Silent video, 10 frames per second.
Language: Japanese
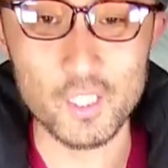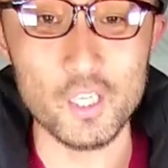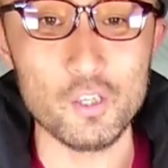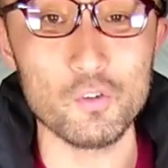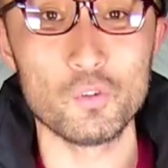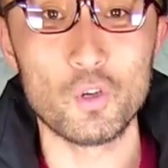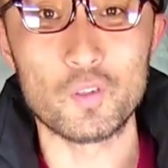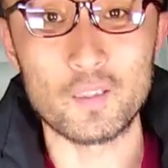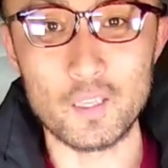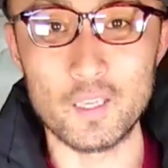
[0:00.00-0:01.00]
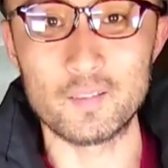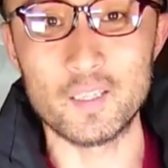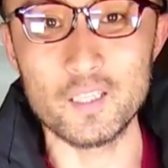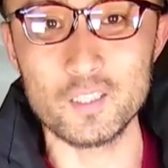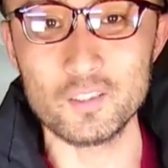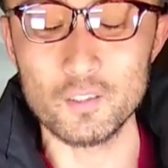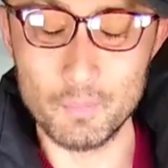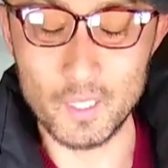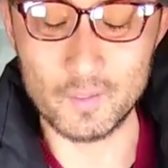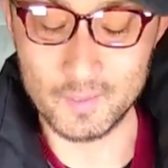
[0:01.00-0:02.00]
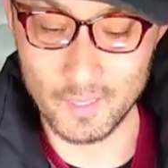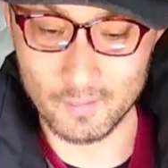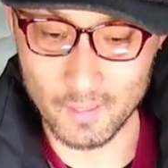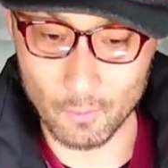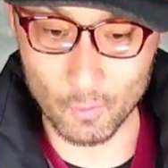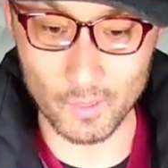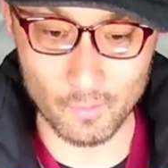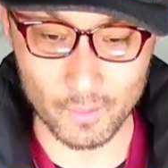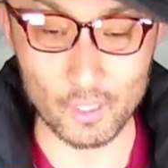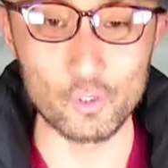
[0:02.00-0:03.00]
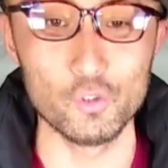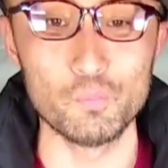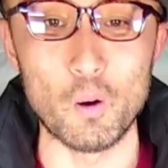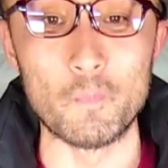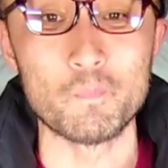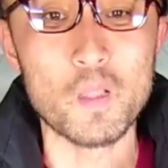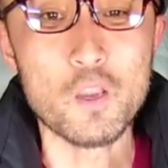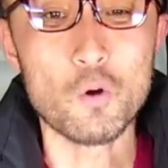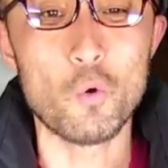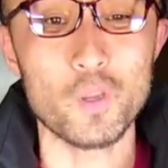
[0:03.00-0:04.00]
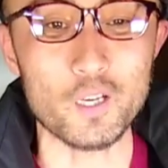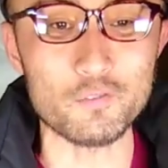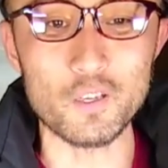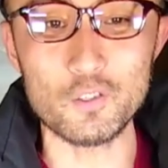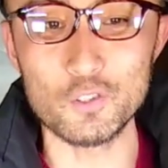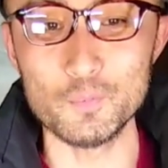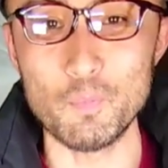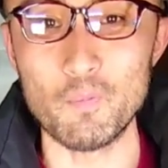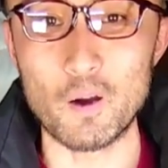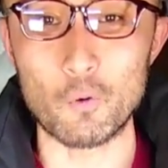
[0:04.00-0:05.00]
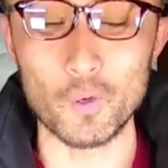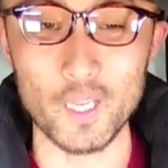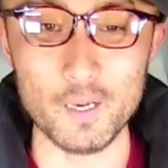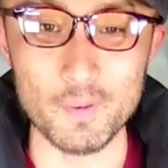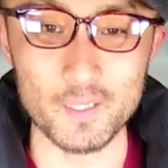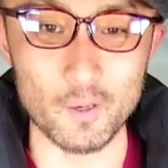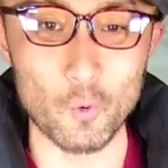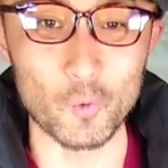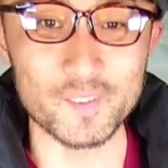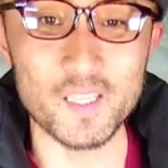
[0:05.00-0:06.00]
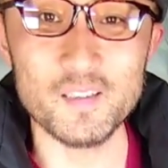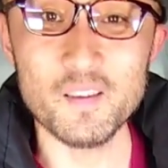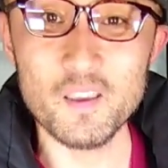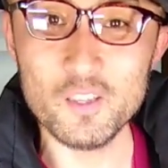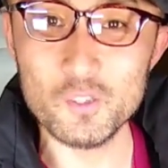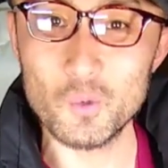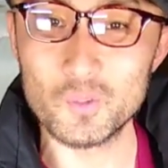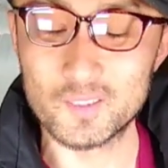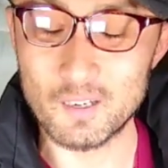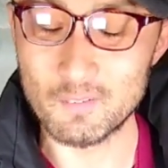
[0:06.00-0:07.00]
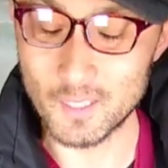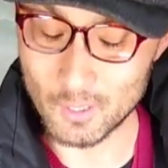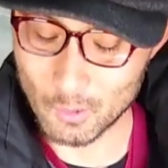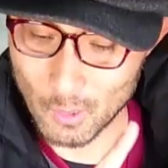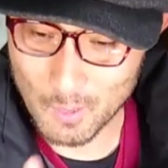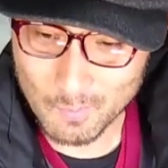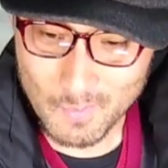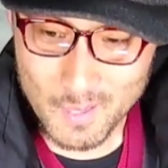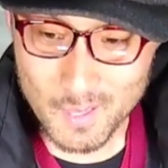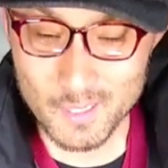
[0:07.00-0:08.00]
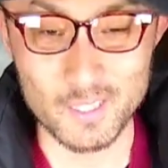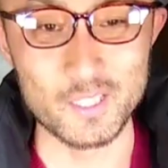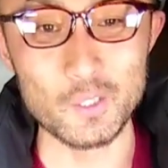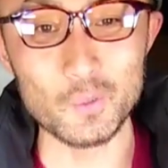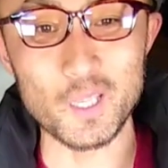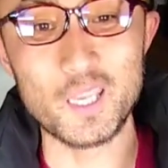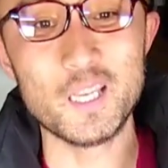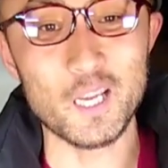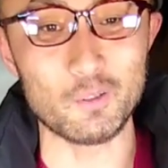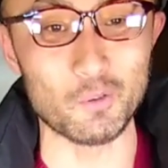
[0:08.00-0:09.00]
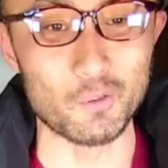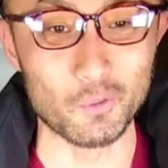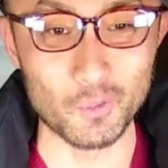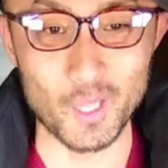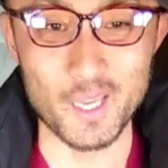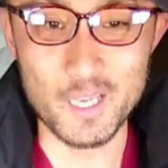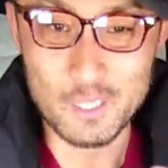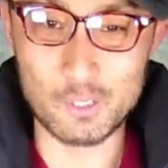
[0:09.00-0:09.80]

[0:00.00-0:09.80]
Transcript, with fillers: GU の、えー、先日のビッグセールで行われたクーポン、500円クーポンが、これがまた5000円以上使わないと、使用できないということで、